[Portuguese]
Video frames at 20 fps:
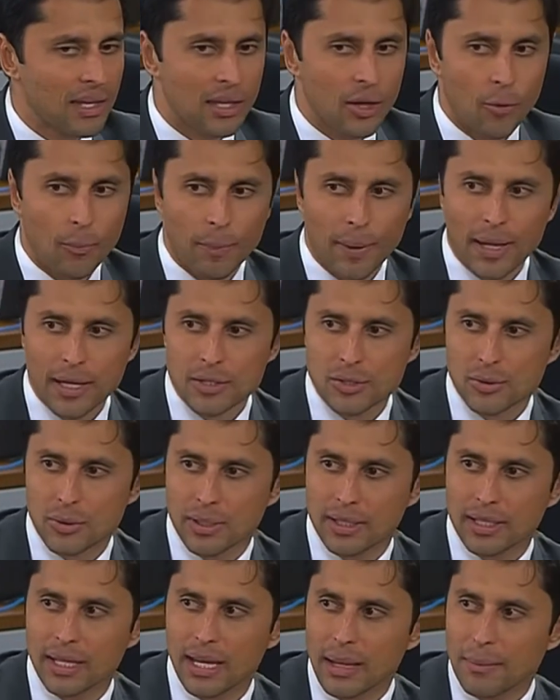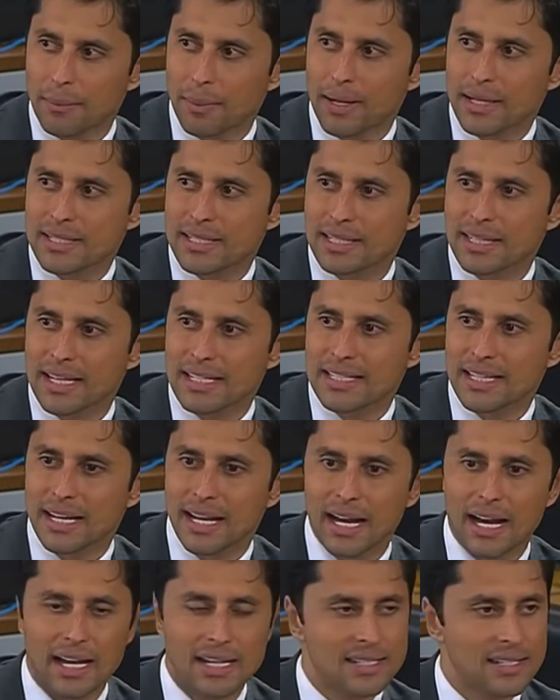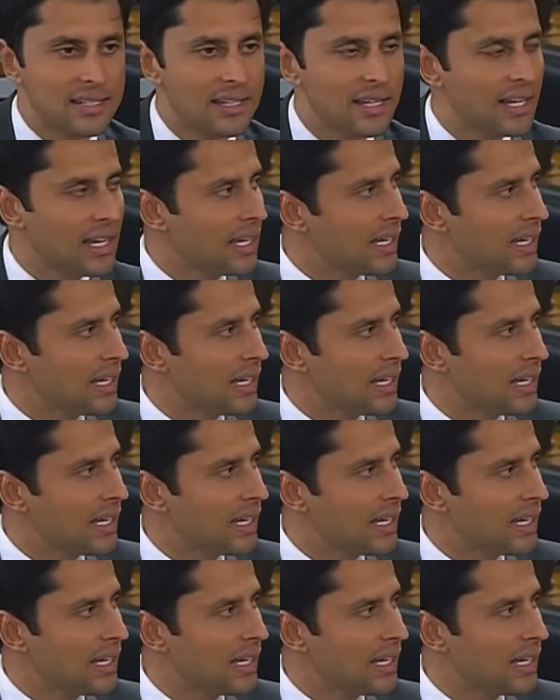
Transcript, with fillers: E eu peço aqui à imprensa dessa casa